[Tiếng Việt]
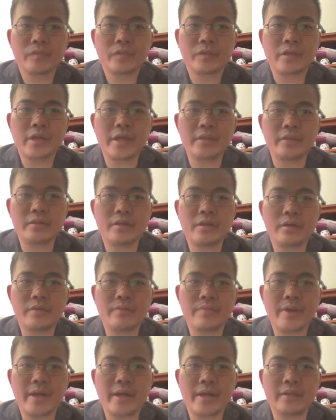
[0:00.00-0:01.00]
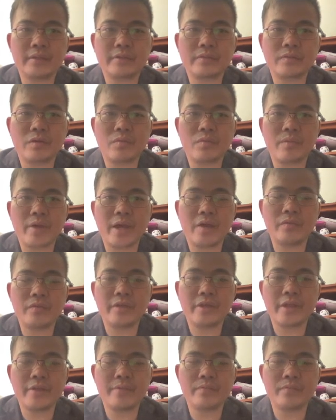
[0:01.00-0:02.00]
hết thời bạn thông báo
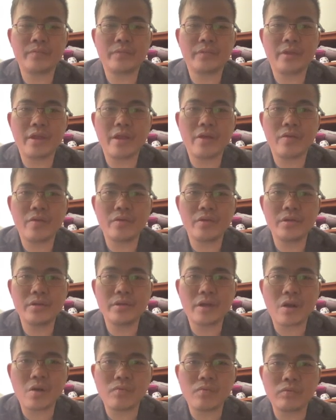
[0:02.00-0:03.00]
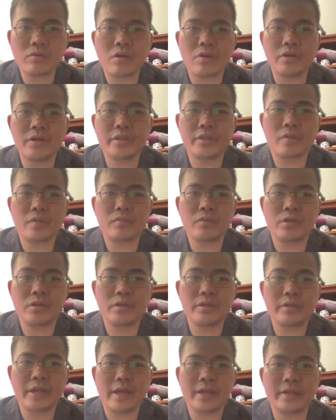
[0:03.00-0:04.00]
này kiếp. Nếu không có người trong
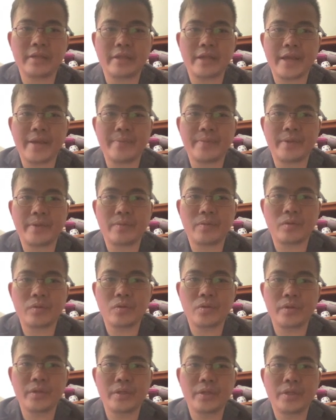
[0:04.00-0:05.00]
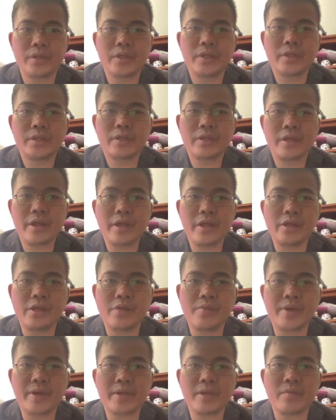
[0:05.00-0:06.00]
nước nhận trẻ em làm con nuôi thì
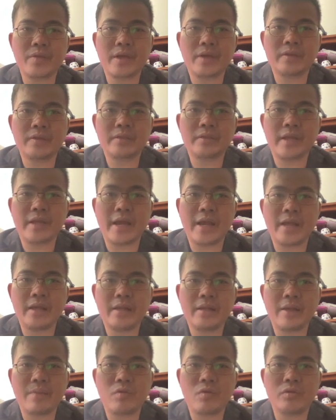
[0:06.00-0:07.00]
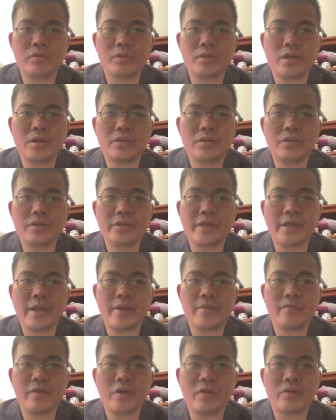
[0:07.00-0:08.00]
Ủy ban nhân dân xã lập hồ sơ đưa trẻ
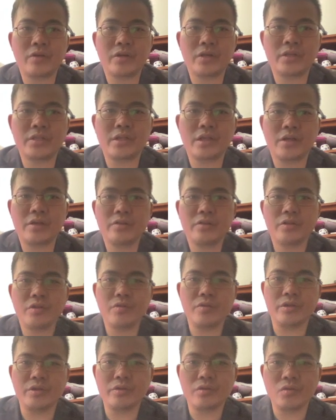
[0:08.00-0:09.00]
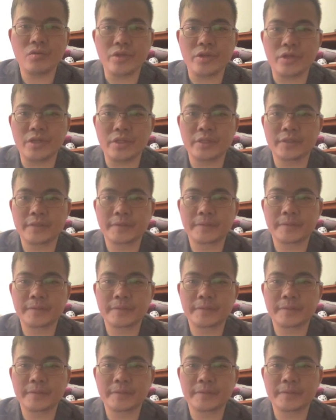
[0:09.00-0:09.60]
em vào cơ sở nuôi dưỡng.